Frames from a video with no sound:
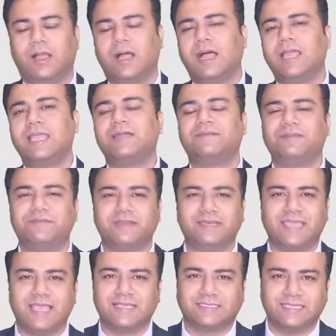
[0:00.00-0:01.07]
हाय एवरीवन
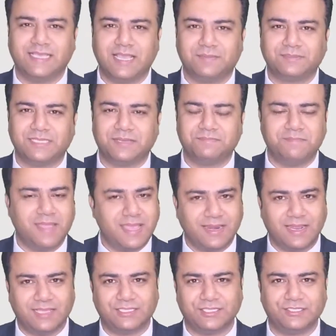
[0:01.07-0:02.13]
कैसे हैं आप सब मैं
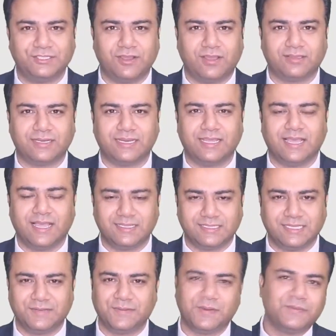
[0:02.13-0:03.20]
राजन चौधरी
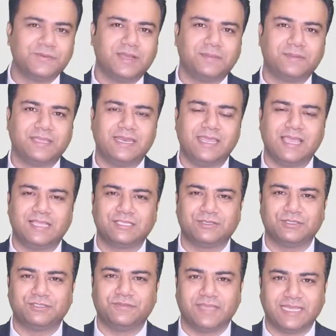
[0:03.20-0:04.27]
हाजिर हुआ हूं आपके लिए आज
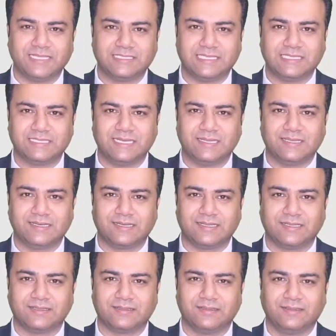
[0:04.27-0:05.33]
कुछ वैकेंसीज लेकर
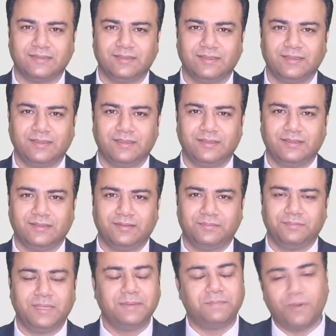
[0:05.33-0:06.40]
के
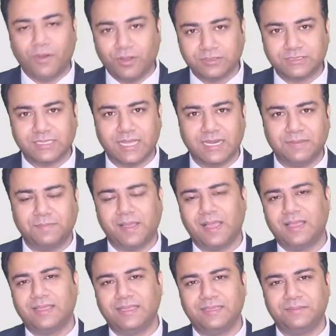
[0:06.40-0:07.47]
मेरे बहुत सारे
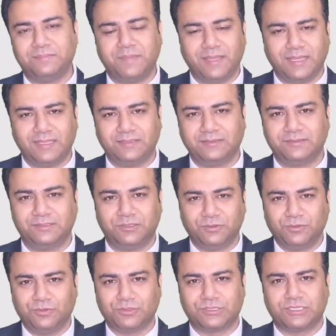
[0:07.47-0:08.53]
भाई बहन
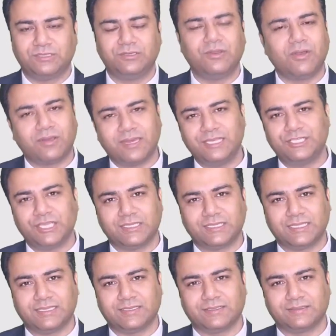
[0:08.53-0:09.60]
दोस्त नौकरी
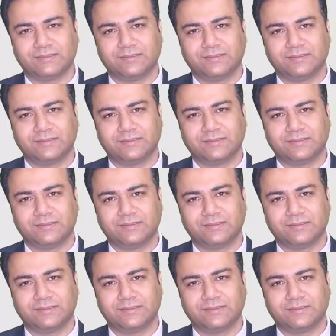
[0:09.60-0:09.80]
चाहते हैं